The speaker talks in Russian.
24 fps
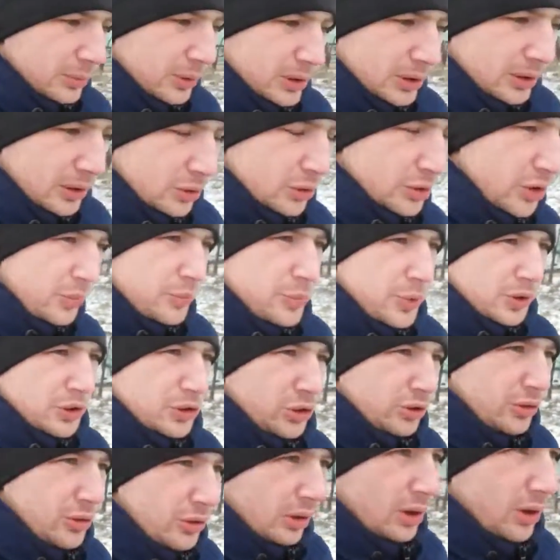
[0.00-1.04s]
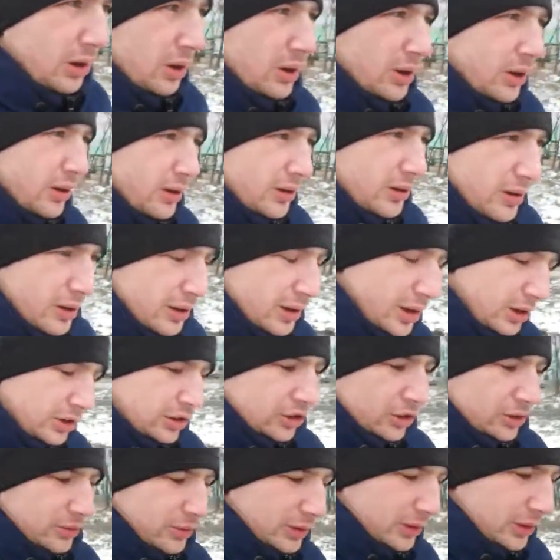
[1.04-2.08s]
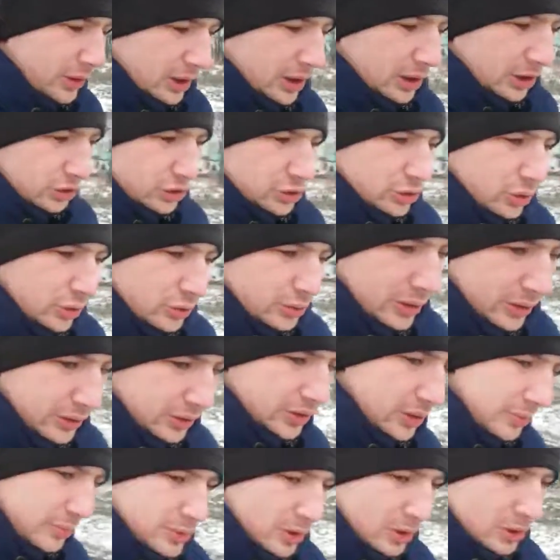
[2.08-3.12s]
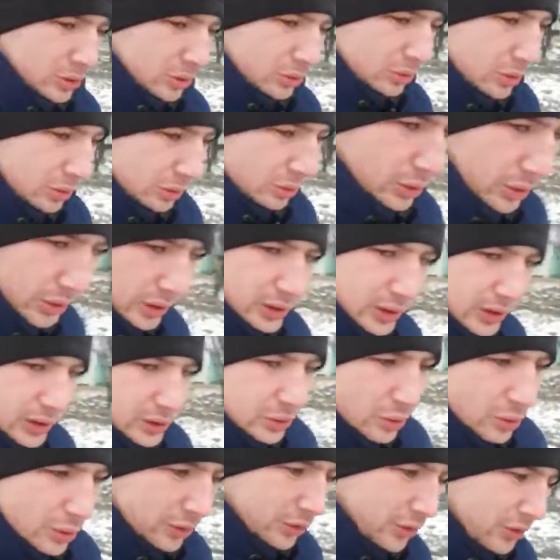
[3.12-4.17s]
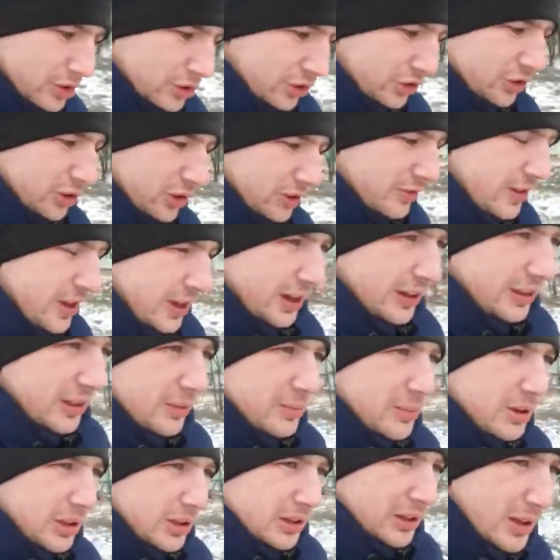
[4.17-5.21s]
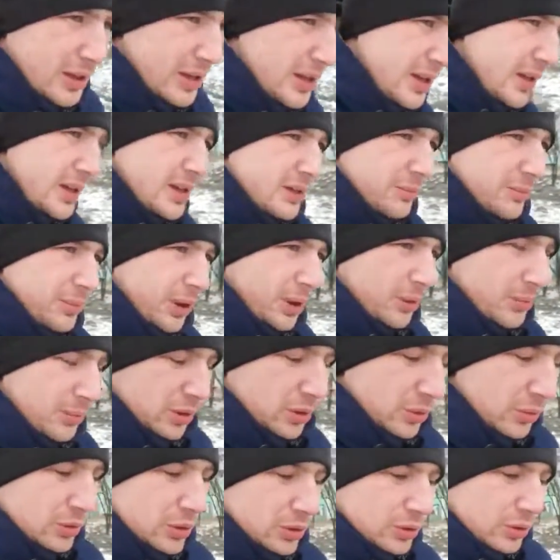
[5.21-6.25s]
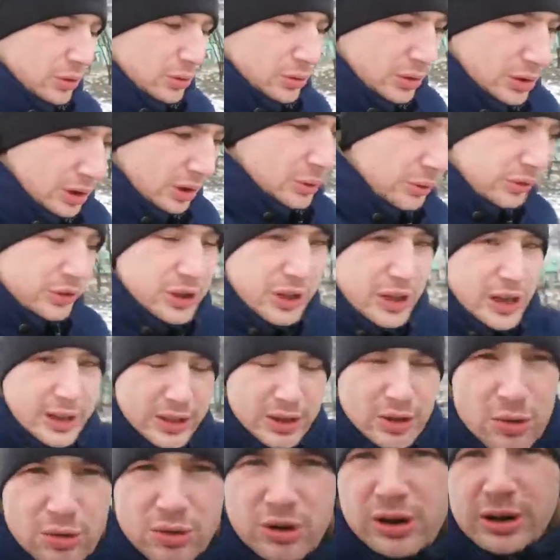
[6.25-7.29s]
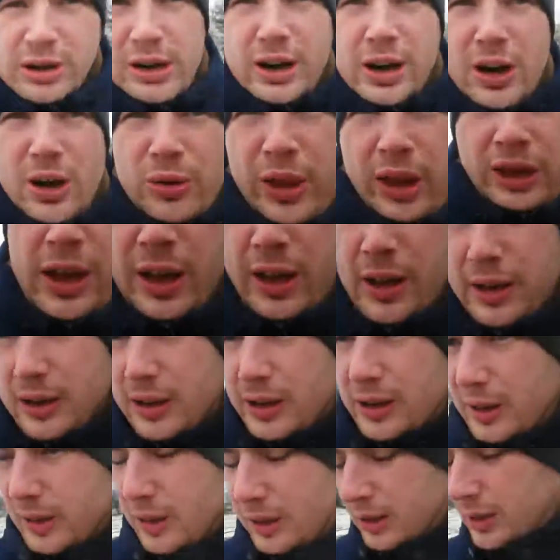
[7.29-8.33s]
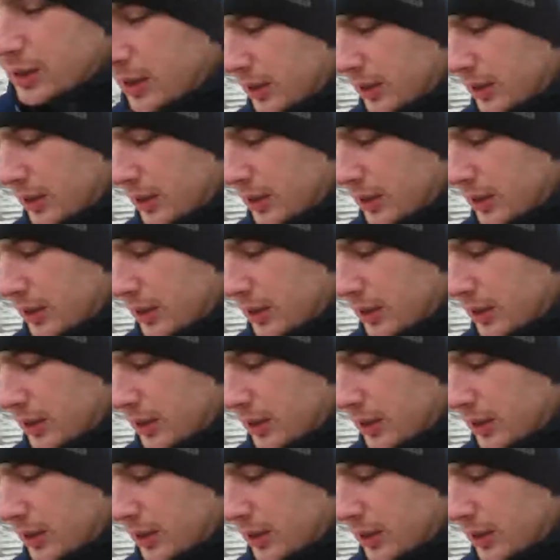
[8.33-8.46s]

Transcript: Блин, люди пишут, да, горячая вода, а что у вас там не круглый год, это новость для человека, там это прям такое ноу-хау. Да, ноу-хау, реально.